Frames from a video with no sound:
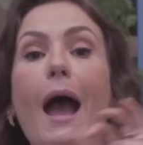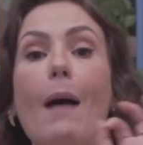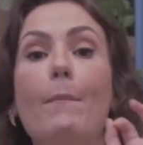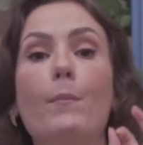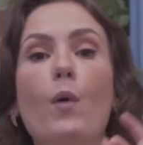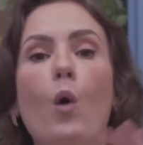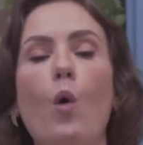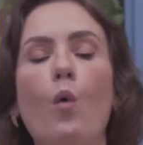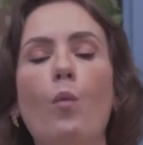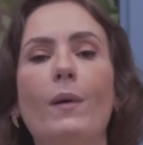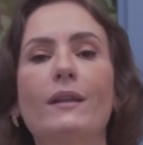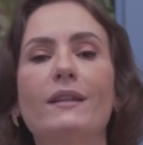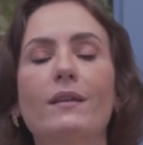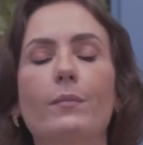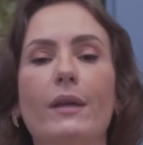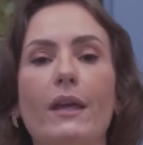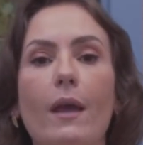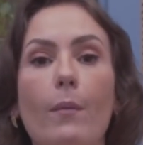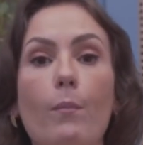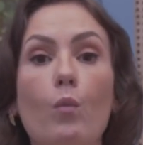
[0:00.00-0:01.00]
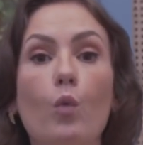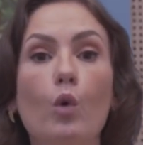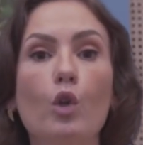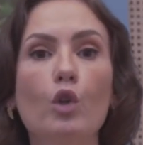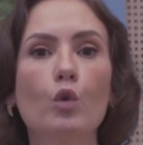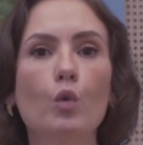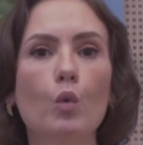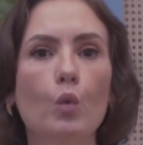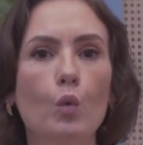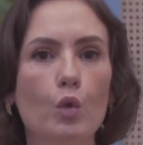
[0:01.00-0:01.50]
A bomba também é
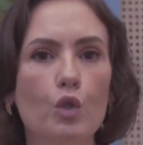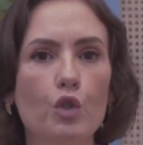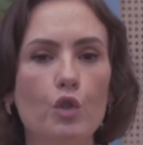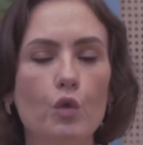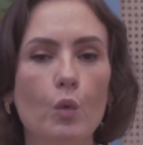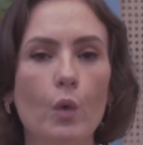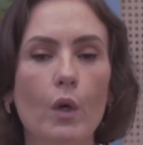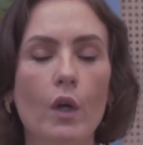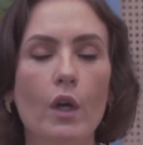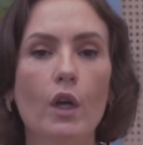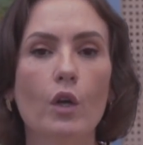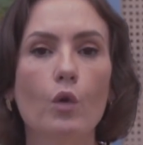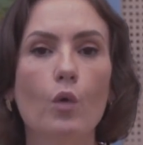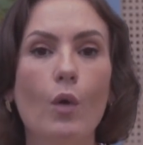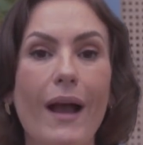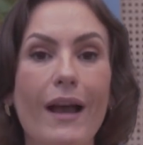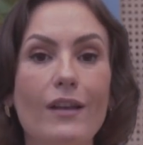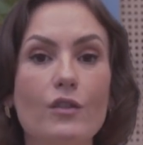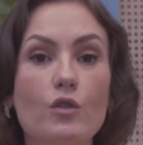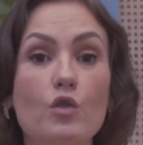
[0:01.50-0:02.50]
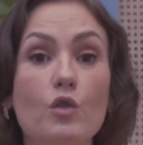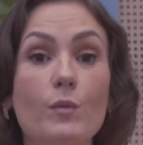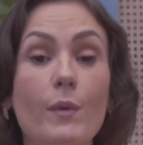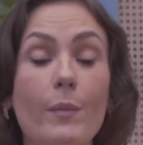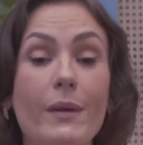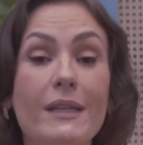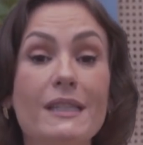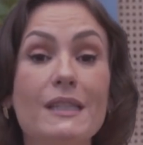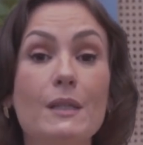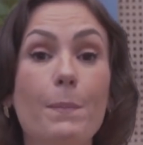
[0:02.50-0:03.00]
muito útil no caso de
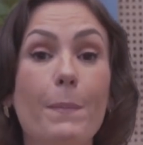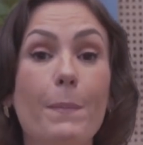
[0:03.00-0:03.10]
bebês